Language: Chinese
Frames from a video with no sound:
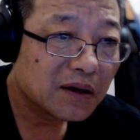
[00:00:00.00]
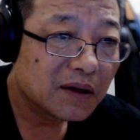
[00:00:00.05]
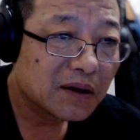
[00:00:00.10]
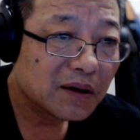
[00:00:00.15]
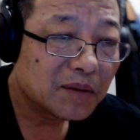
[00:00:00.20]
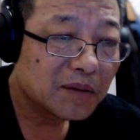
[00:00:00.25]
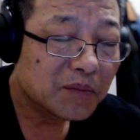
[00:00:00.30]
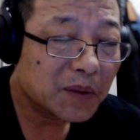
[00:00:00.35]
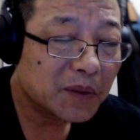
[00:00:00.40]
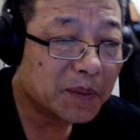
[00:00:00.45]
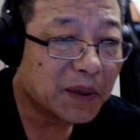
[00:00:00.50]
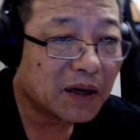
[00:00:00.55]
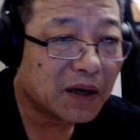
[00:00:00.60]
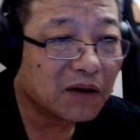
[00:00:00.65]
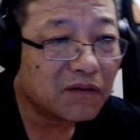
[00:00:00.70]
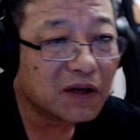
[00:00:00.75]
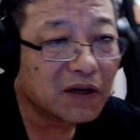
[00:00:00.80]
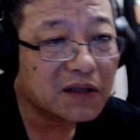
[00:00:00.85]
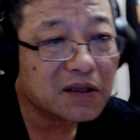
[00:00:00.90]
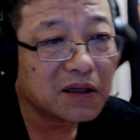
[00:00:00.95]
没办法
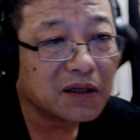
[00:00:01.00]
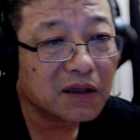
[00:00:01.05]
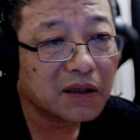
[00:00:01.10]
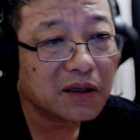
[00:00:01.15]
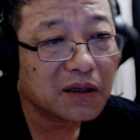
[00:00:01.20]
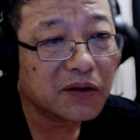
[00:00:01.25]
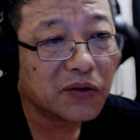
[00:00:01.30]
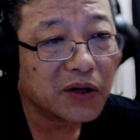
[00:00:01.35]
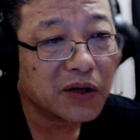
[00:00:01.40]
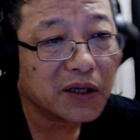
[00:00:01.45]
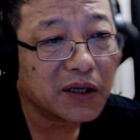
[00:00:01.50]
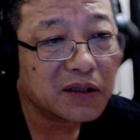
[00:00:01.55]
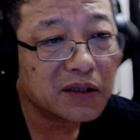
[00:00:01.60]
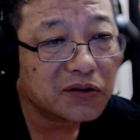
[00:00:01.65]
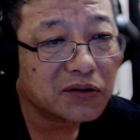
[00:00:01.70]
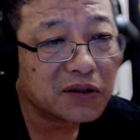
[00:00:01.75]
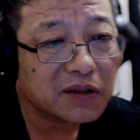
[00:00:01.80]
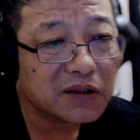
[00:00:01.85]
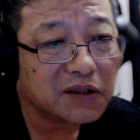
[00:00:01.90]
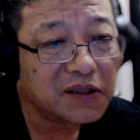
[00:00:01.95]
完成的原因就
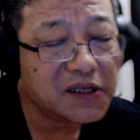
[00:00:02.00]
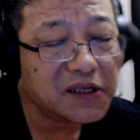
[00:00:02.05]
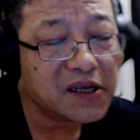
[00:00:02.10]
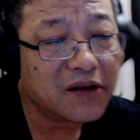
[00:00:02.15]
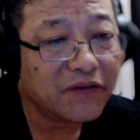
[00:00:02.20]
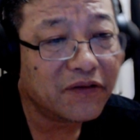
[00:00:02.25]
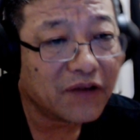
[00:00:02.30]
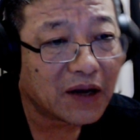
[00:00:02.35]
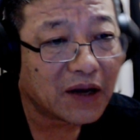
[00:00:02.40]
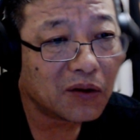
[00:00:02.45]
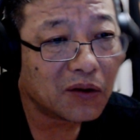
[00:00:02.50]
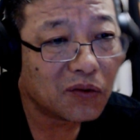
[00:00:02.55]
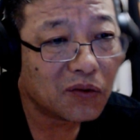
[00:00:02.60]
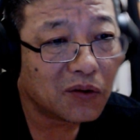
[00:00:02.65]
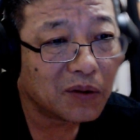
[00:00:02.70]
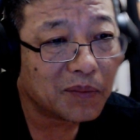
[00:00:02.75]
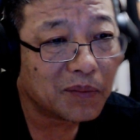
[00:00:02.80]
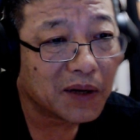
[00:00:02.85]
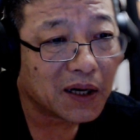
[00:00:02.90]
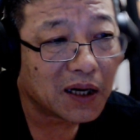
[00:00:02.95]
是你先发货
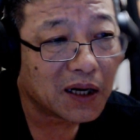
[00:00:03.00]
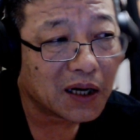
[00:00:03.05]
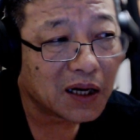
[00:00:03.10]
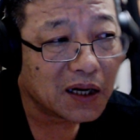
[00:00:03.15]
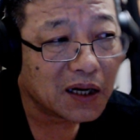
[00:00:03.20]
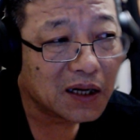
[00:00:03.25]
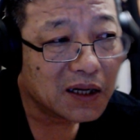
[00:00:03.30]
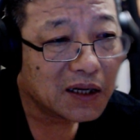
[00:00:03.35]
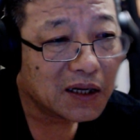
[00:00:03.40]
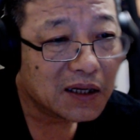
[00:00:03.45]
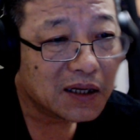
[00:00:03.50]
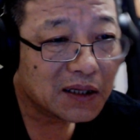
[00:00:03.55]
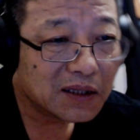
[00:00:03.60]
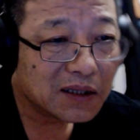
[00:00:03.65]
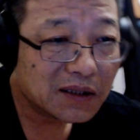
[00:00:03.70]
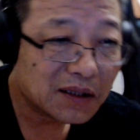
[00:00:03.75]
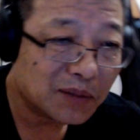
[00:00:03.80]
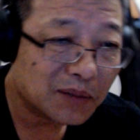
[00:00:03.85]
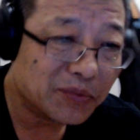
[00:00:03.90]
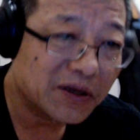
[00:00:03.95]
吧，
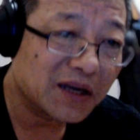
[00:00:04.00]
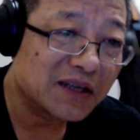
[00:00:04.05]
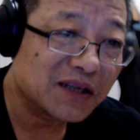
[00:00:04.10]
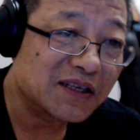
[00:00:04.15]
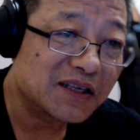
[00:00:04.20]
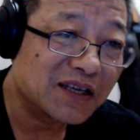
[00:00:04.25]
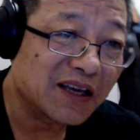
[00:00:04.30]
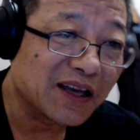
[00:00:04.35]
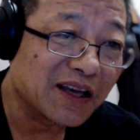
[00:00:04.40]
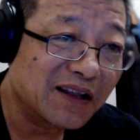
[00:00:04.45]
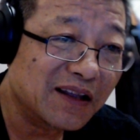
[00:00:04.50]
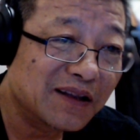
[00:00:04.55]
他不给钱；